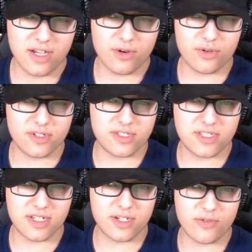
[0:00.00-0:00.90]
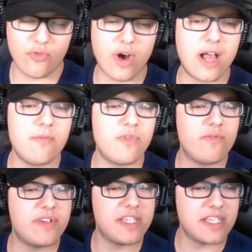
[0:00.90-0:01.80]
Und äh, vor allem wollen
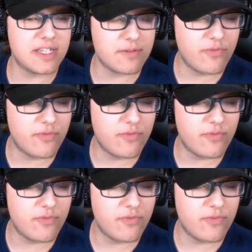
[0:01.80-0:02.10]
wir die